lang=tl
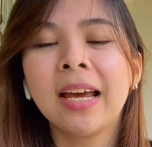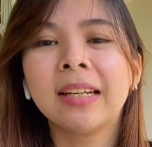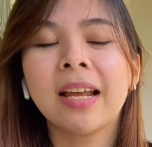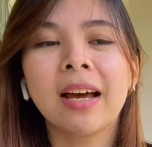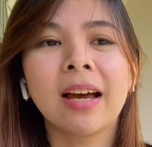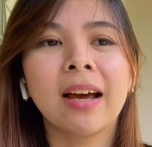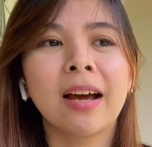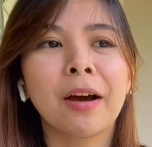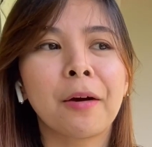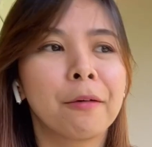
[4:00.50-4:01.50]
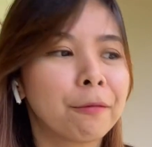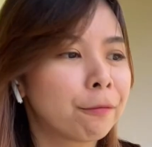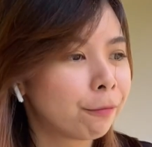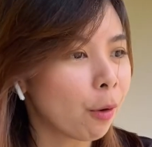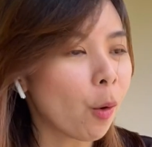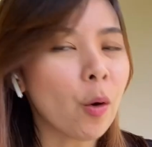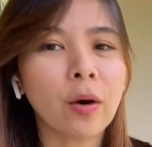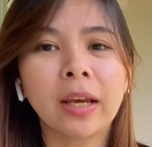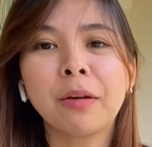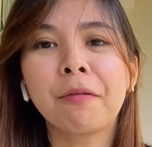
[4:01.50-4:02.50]
na
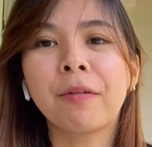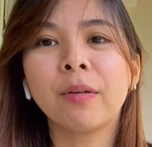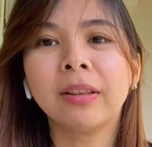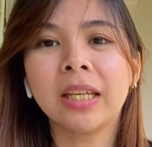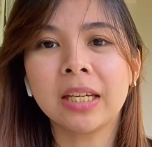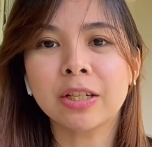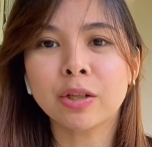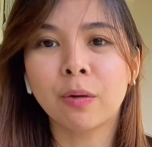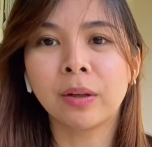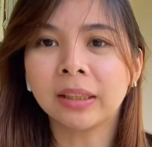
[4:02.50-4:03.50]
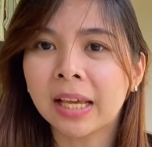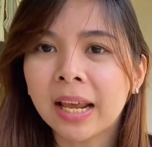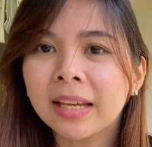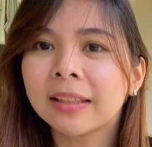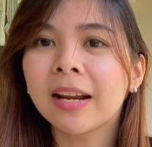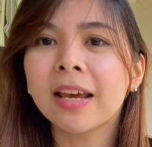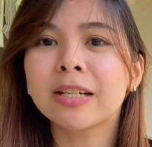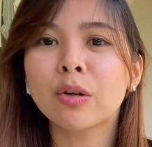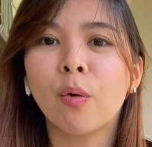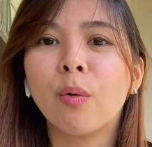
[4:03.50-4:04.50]
okay yung foundation,
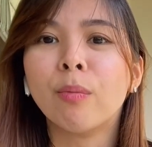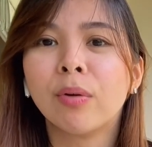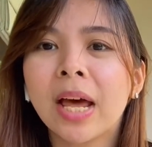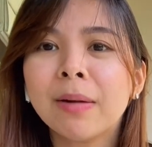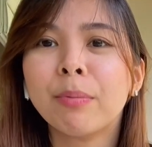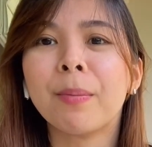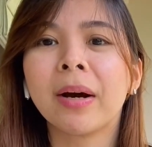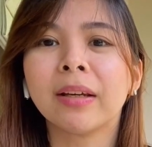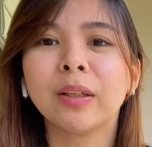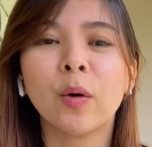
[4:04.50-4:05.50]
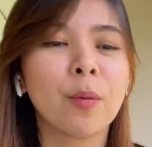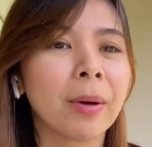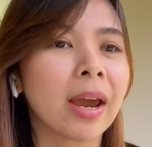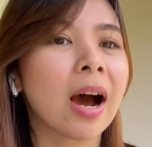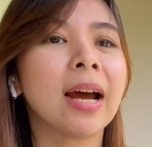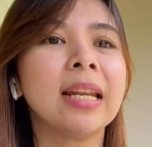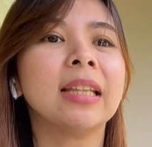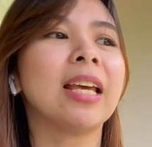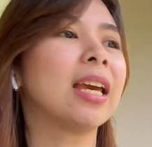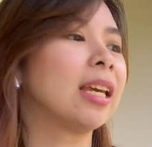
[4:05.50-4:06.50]
dire-diretso, umulan, bumagyo, may
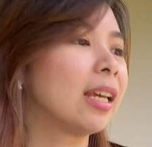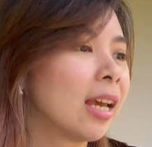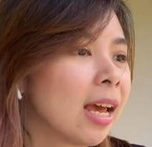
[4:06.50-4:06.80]
holiday,